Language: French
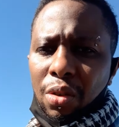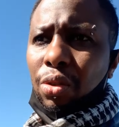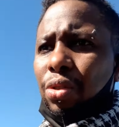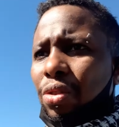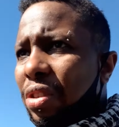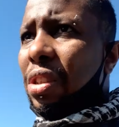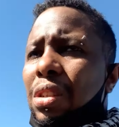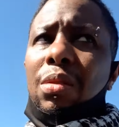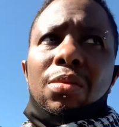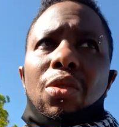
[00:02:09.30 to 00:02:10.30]
On se
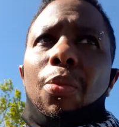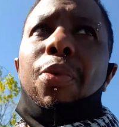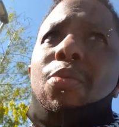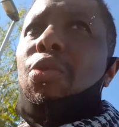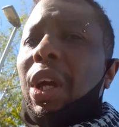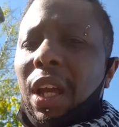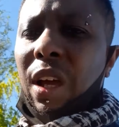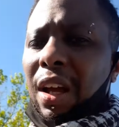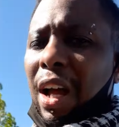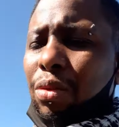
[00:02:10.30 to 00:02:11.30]
dit qu'on peut mourir
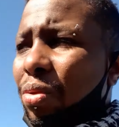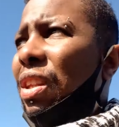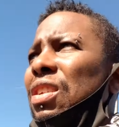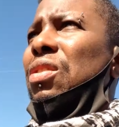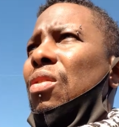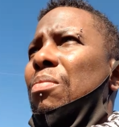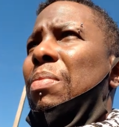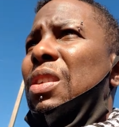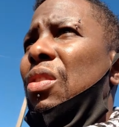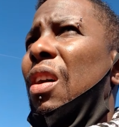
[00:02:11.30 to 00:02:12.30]
à tout instant
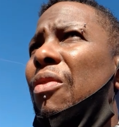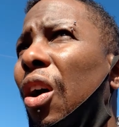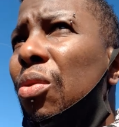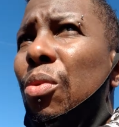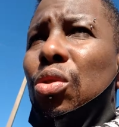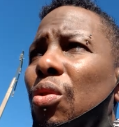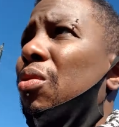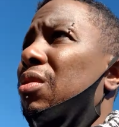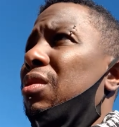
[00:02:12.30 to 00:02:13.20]
parce qu'avoir une moto,